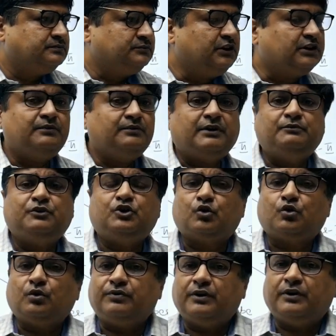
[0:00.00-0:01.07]
लेकिन वेन वी टॉक
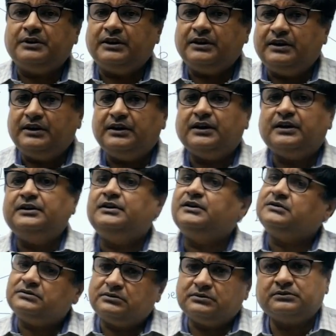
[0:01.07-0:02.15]
ऑफ फैमिली इन इंडिया इट इज़
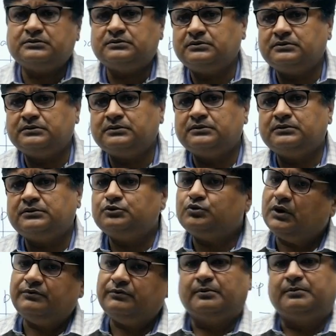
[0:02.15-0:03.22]

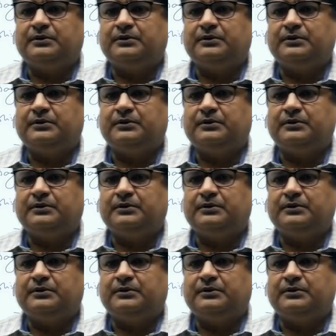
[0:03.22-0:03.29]
ज्वाइंट फैमिली